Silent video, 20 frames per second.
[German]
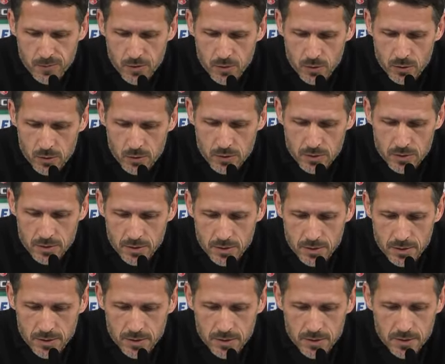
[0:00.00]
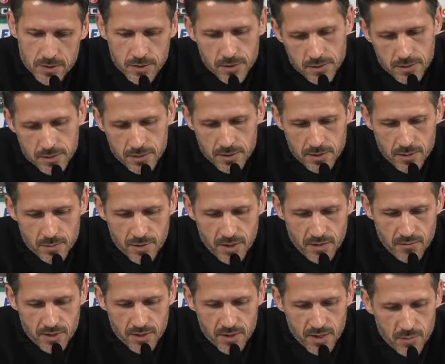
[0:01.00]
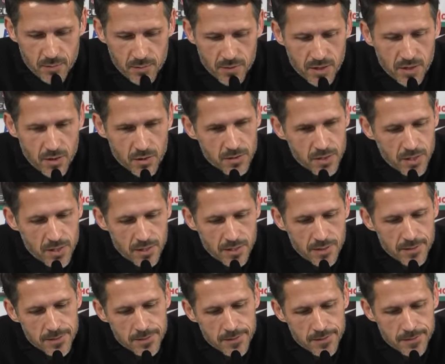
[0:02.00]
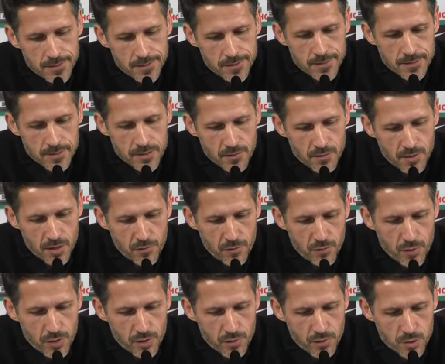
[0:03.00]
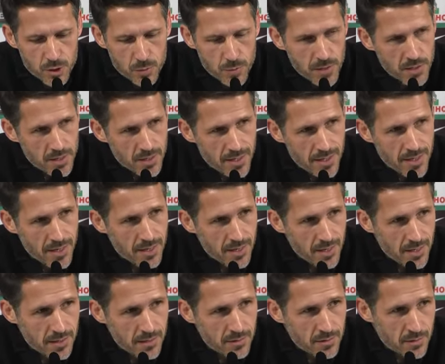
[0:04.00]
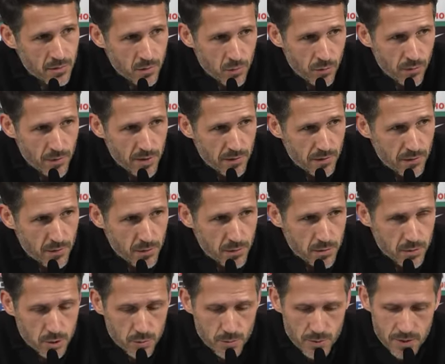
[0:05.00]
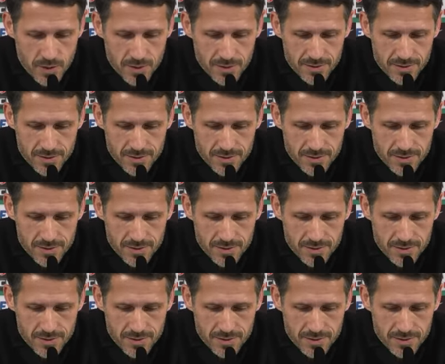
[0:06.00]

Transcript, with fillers: Und äh, deshalb geben wir jedem, der auch dann äh, sich wieder in den Vordergrund spielt, die Gelegenheit, oben wieder vorzuspielen.